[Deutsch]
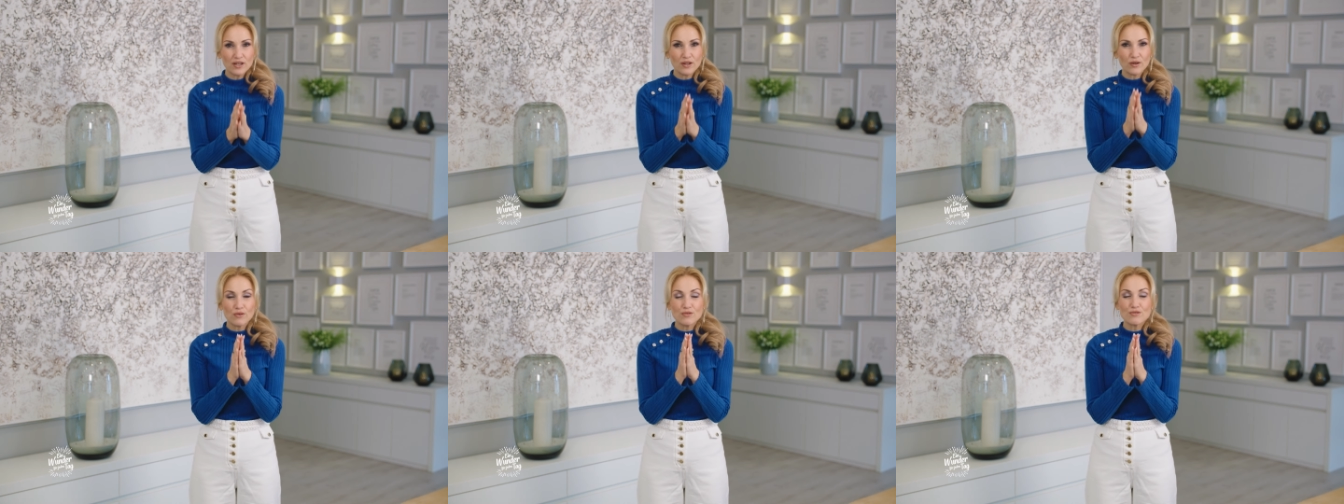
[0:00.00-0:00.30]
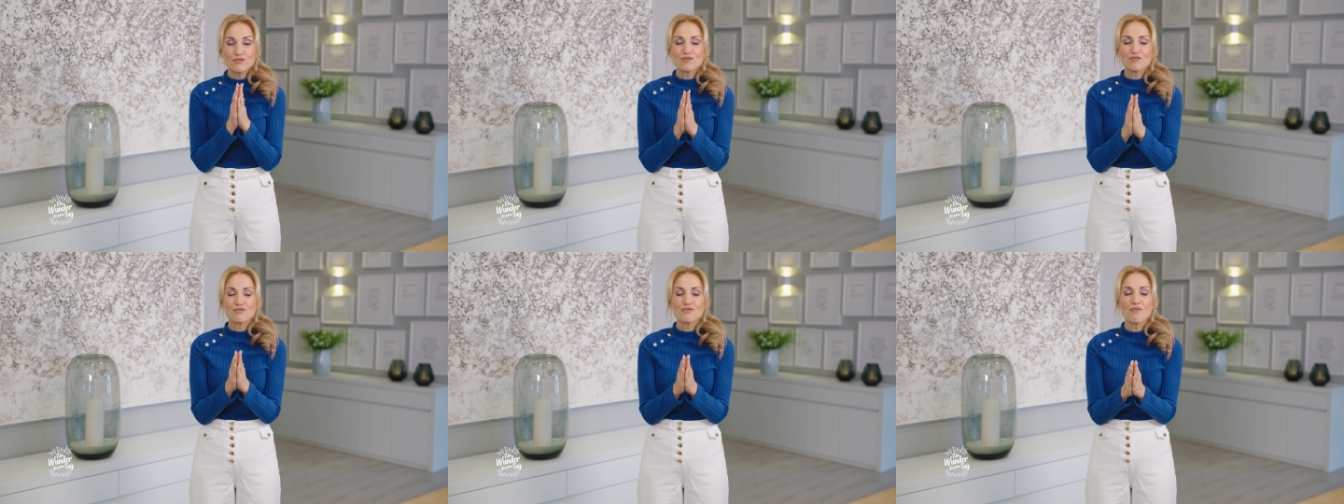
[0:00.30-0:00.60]

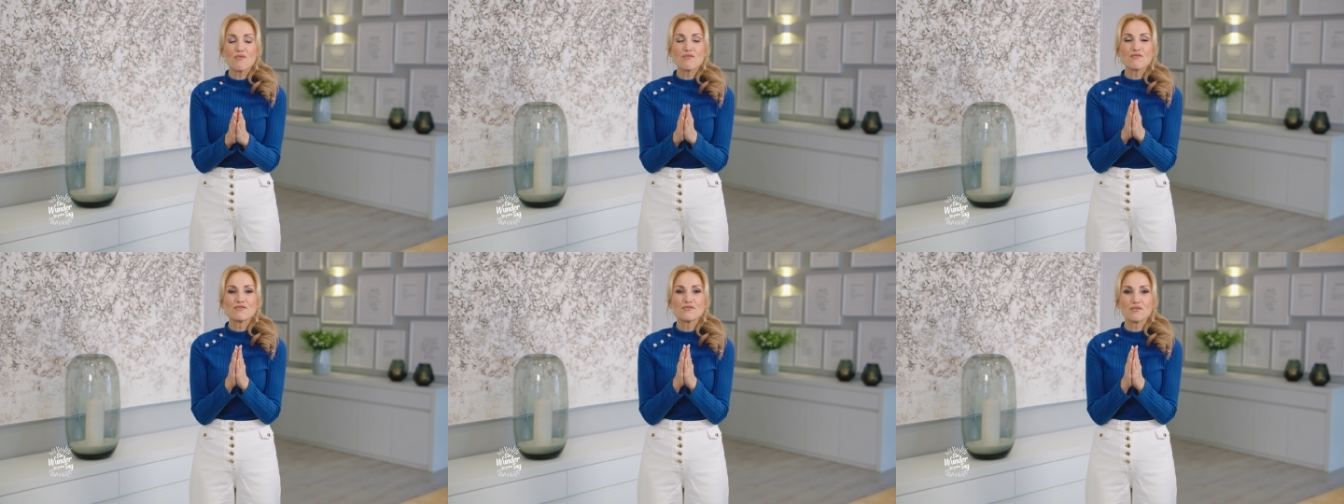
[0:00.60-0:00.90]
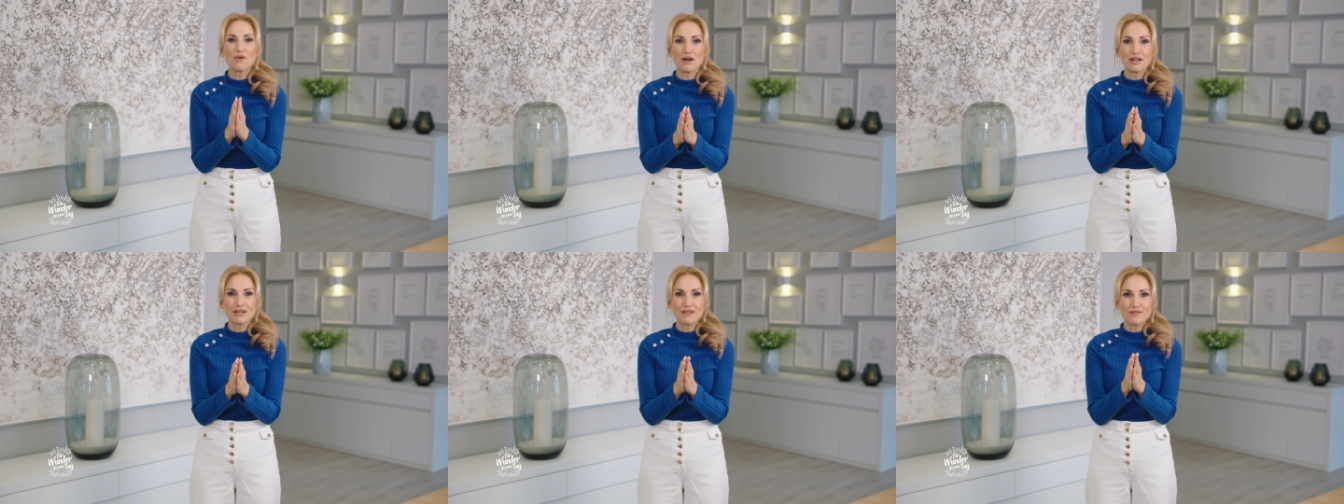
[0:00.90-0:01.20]
Und schon
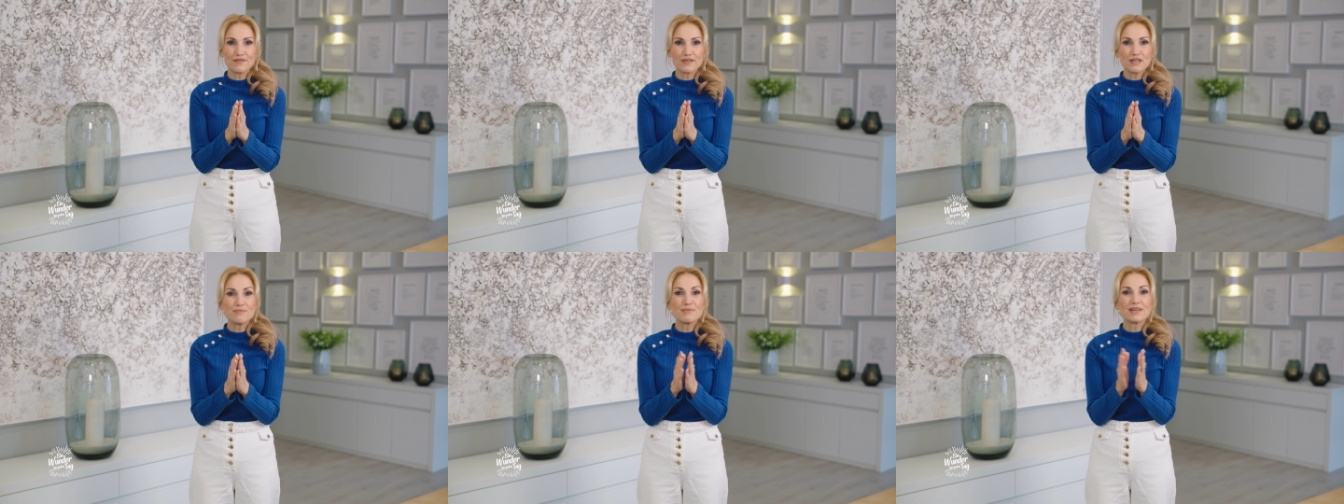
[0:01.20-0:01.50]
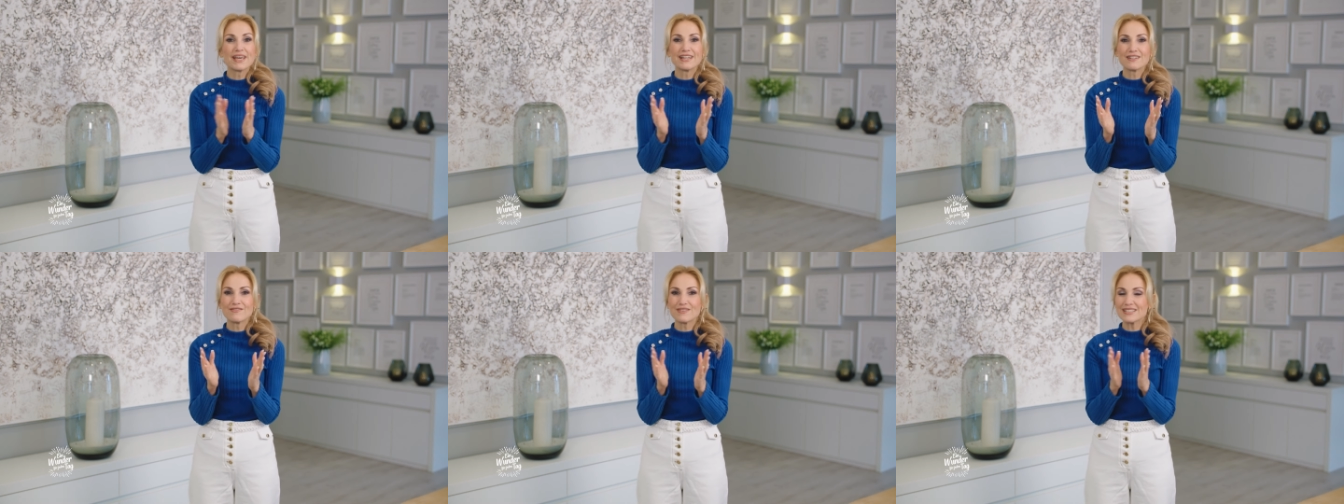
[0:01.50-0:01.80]
dort fiel
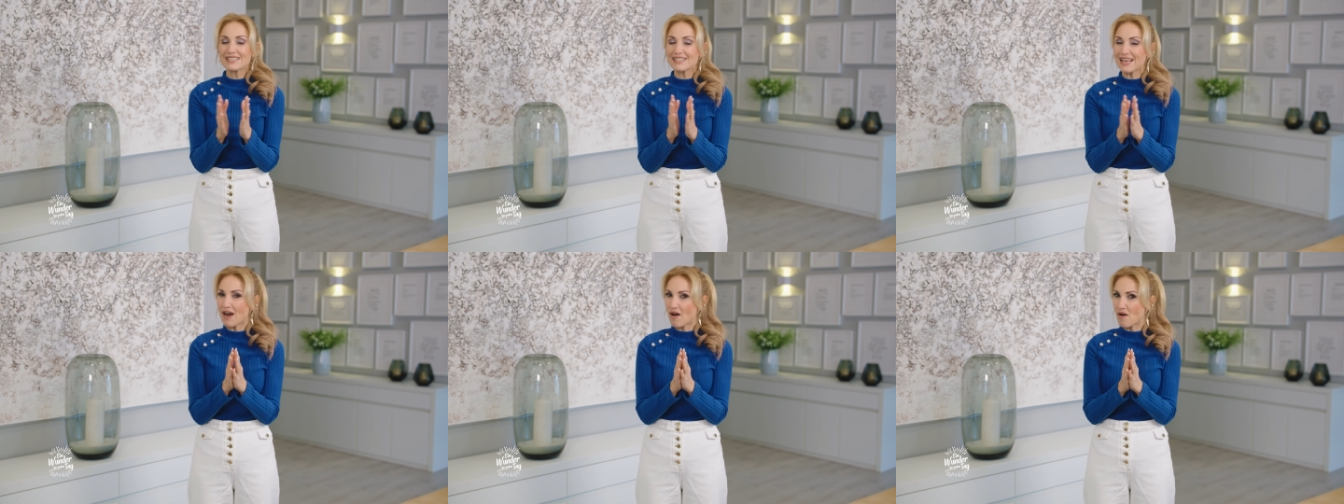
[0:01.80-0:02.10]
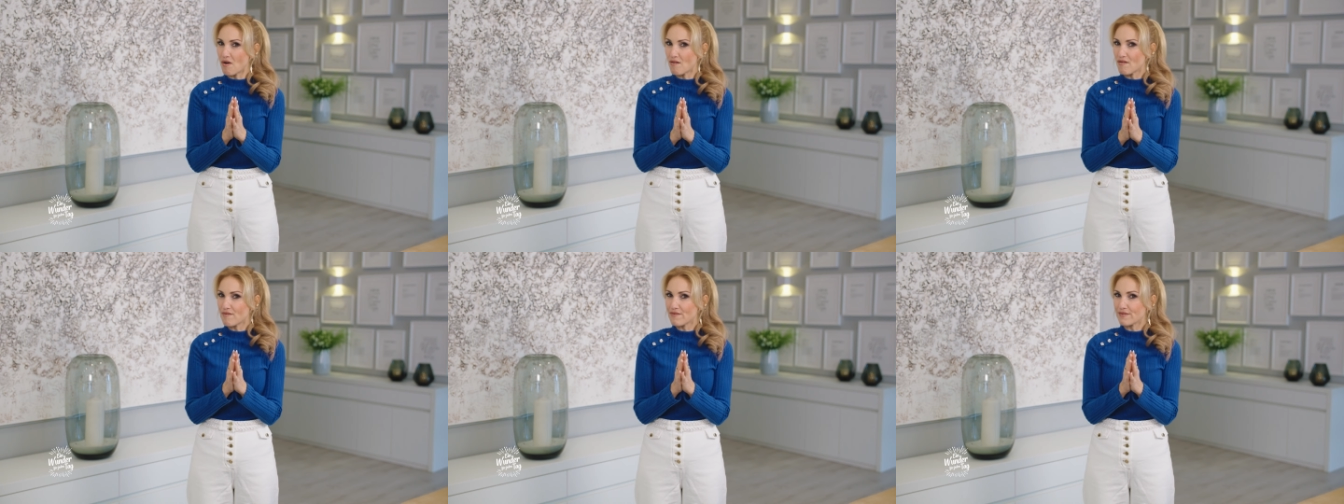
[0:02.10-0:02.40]
mir etwas
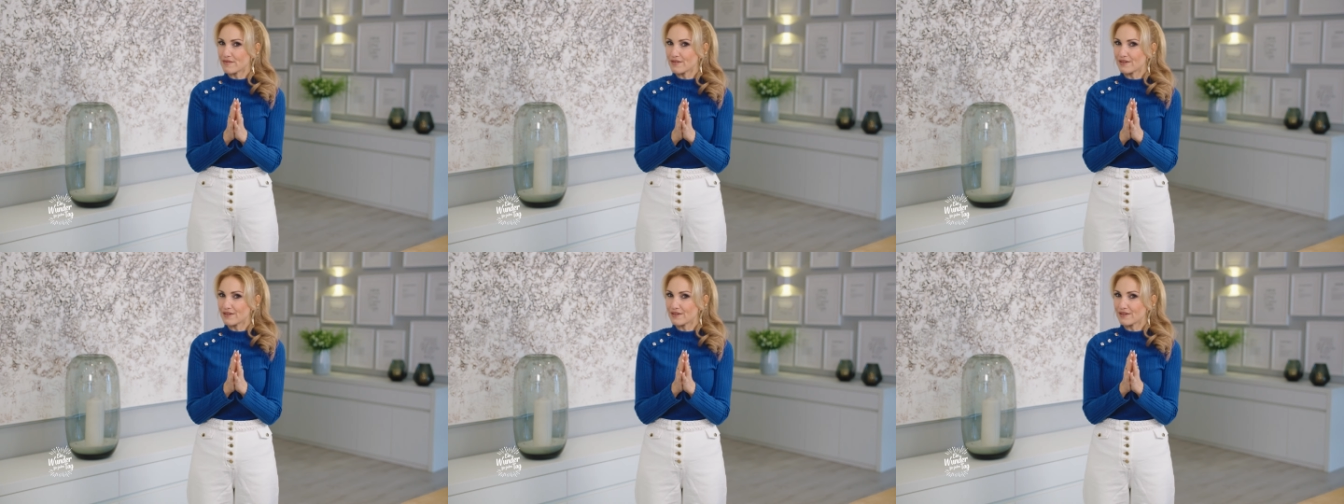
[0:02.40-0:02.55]
auf.